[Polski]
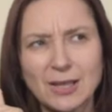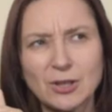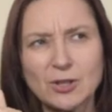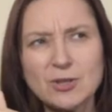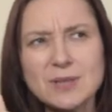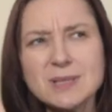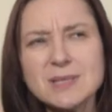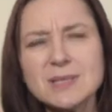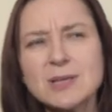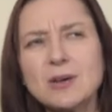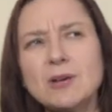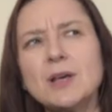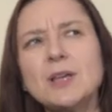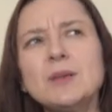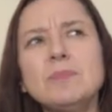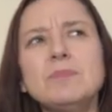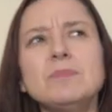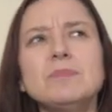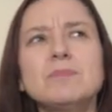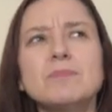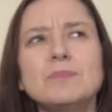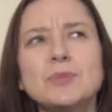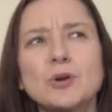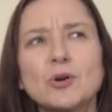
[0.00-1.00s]
To jest z kolei
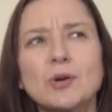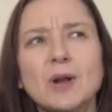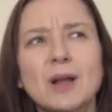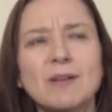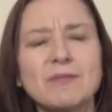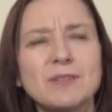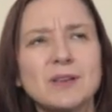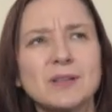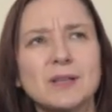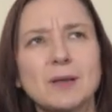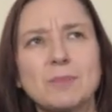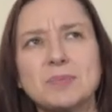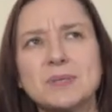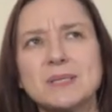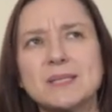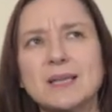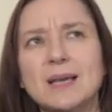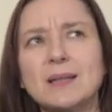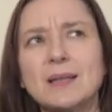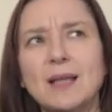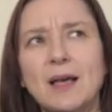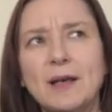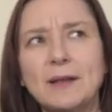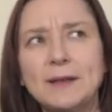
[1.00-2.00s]
biografia
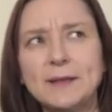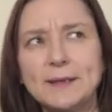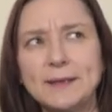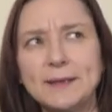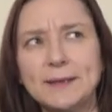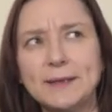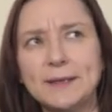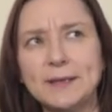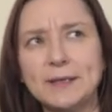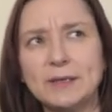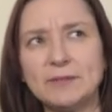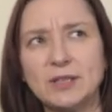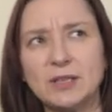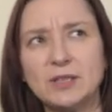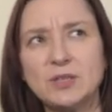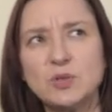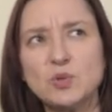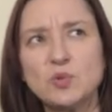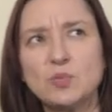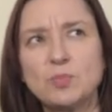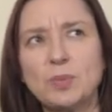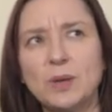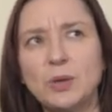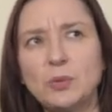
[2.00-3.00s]
napisana
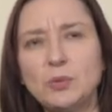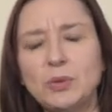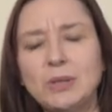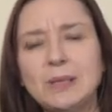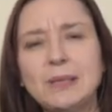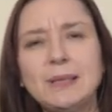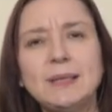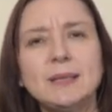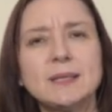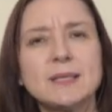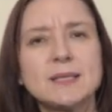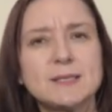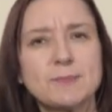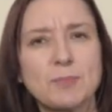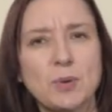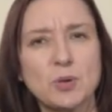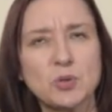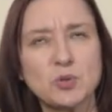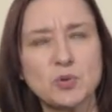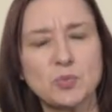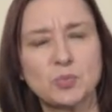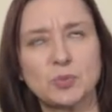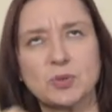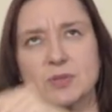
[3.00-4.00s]
taki zupełnie inny
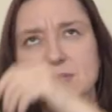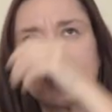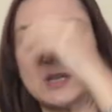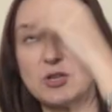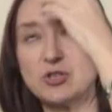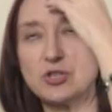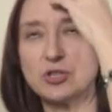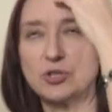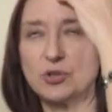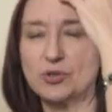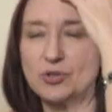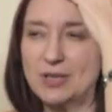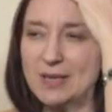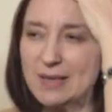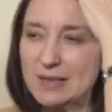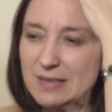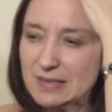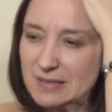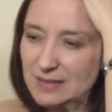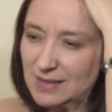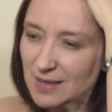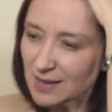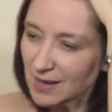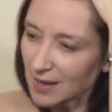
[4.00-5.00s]
sposób, to znaczy to nie
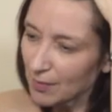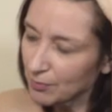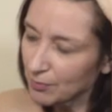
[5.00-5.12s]
jest taka